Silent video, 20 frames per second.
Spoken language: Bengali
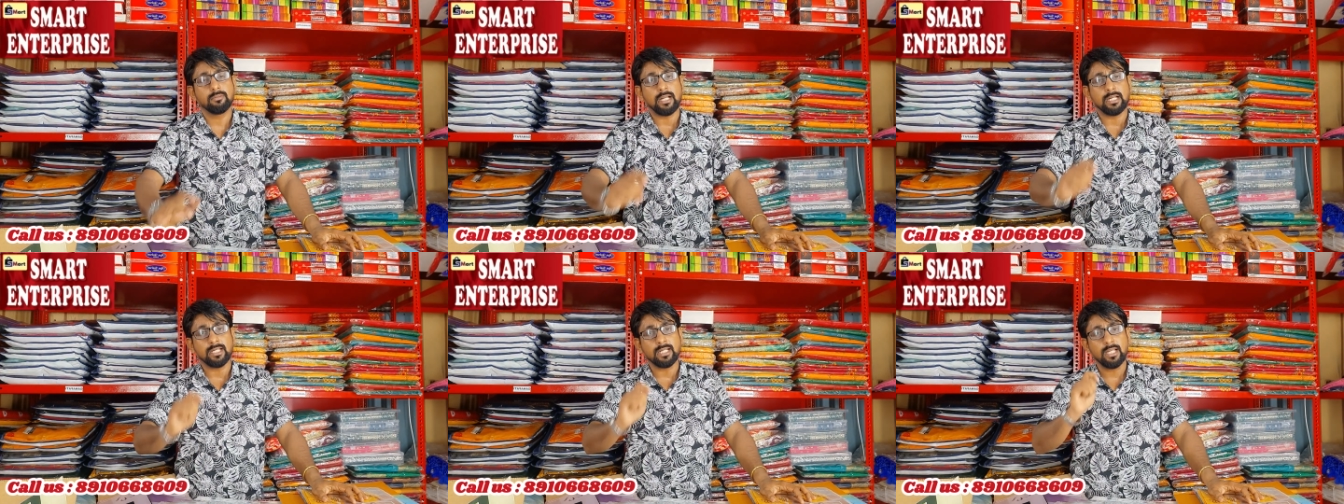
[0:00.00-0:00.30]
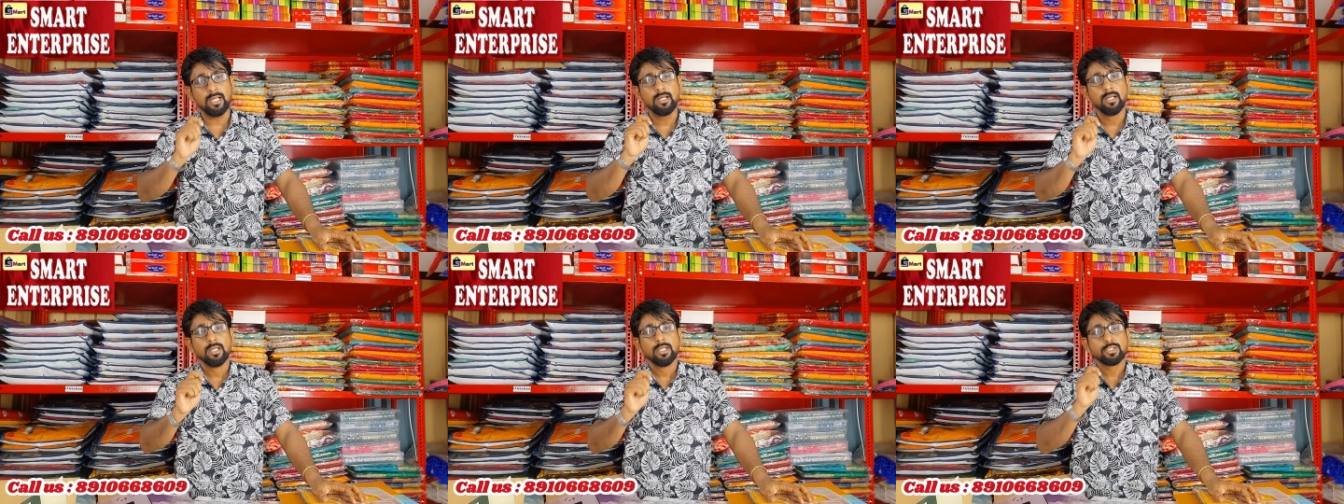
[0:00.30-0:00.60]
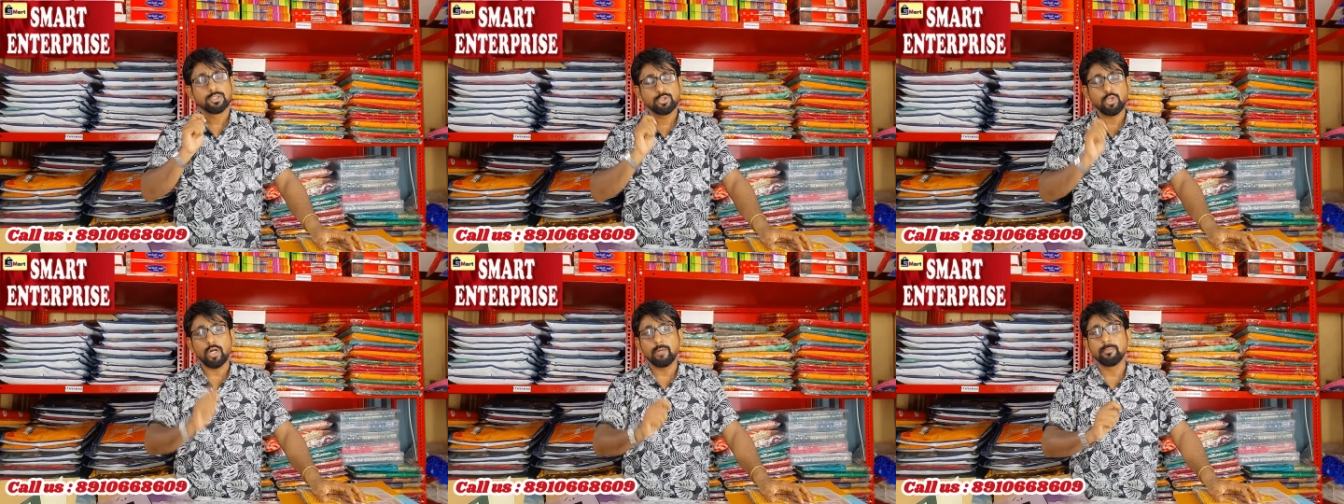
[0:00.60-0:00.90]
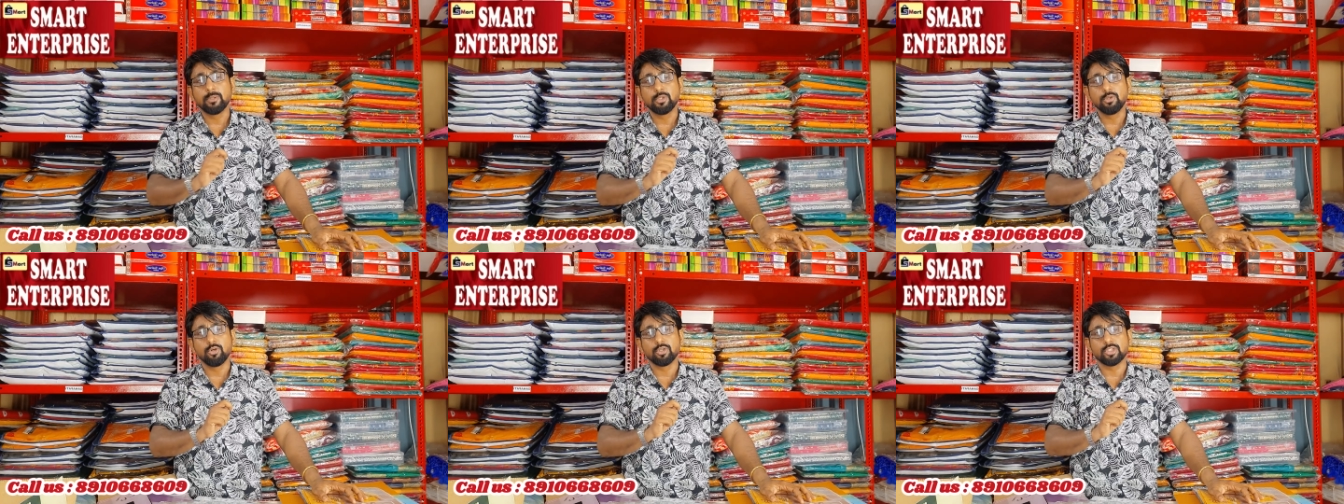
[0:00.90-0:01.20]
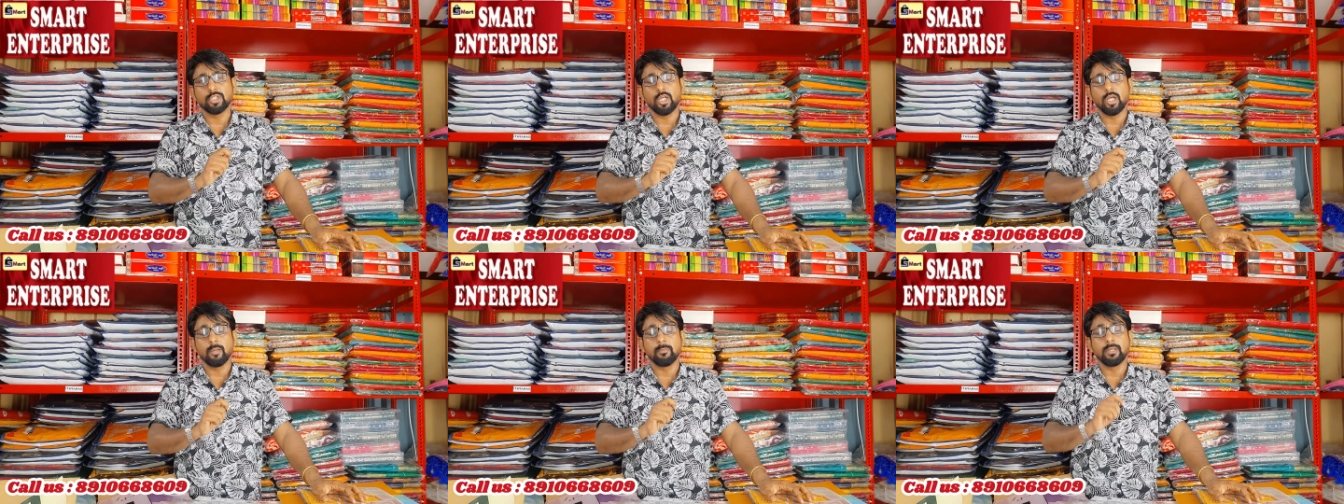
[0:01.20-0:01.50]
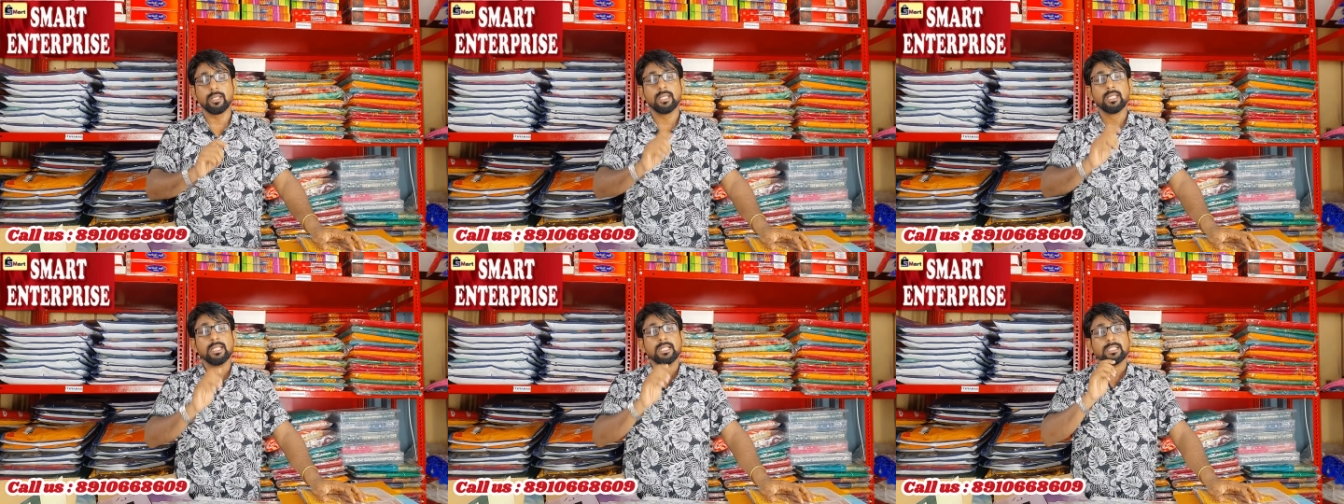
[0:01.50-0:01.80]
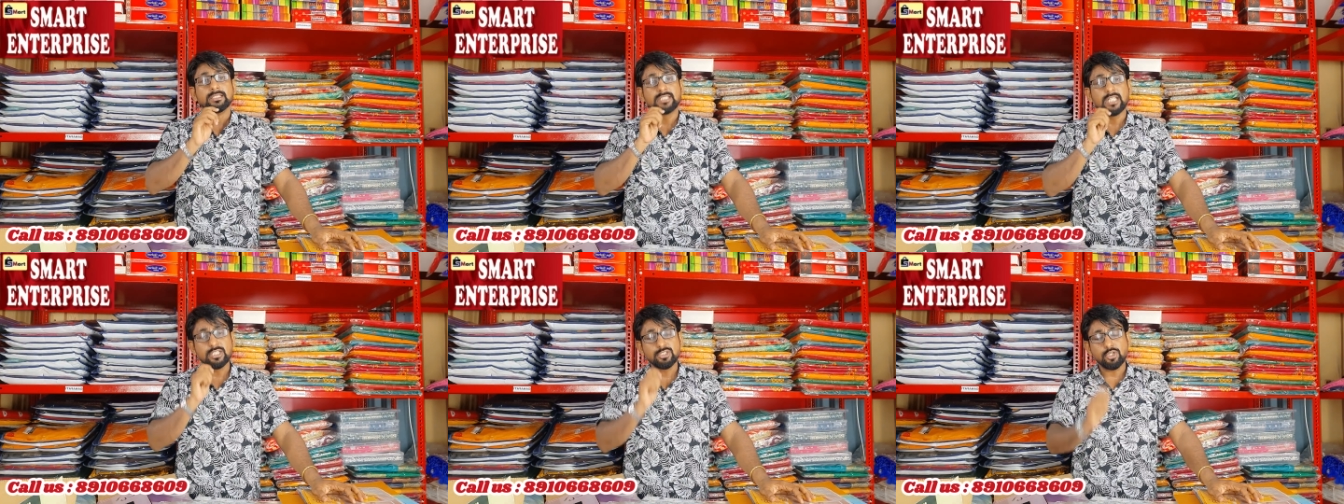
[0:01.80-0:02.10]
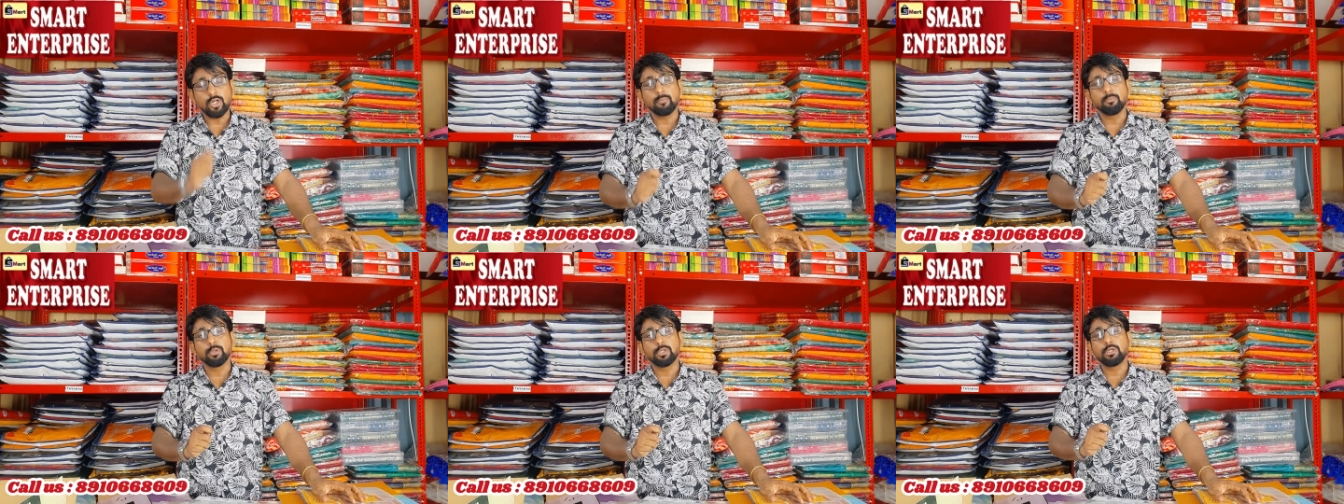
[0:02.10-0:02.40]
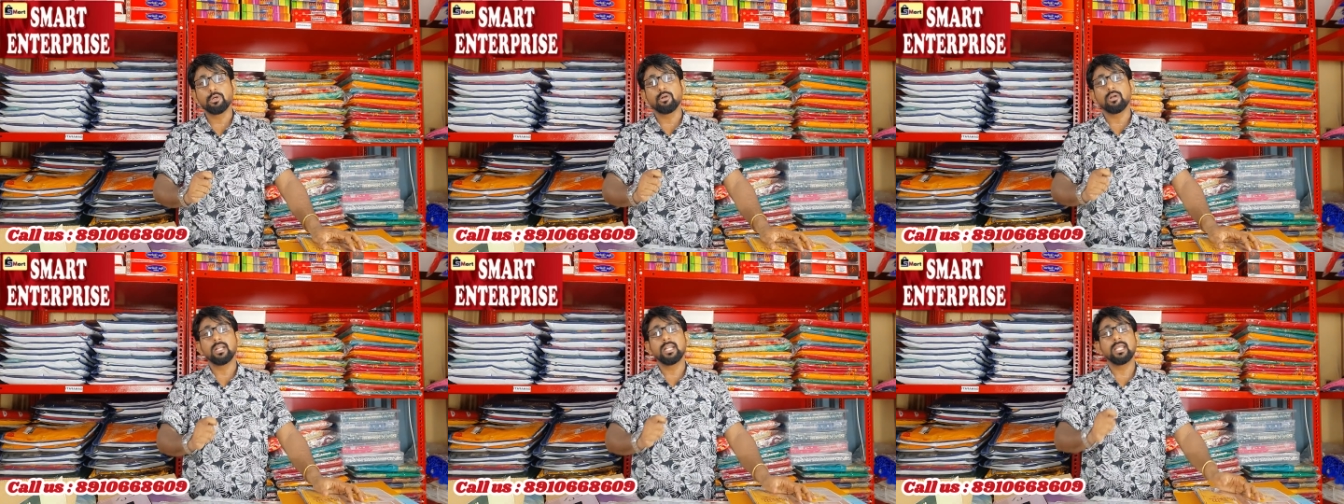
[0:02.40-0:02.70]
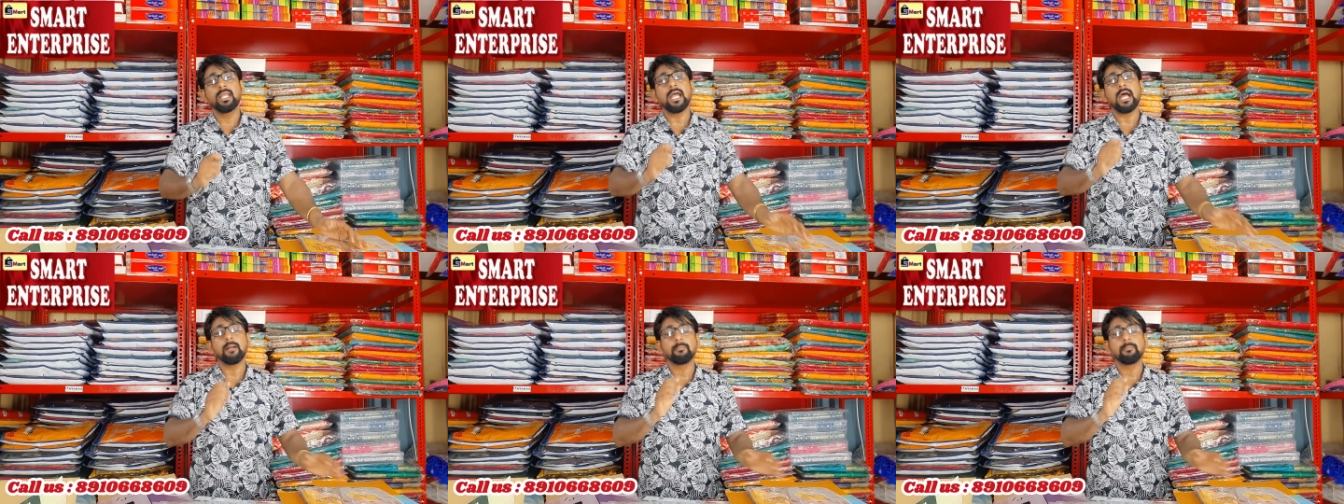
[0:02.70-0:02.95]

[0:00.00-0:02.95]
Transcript: একটা স্টট বুকিং করতে হবে সেই স্টট বুকিং করলে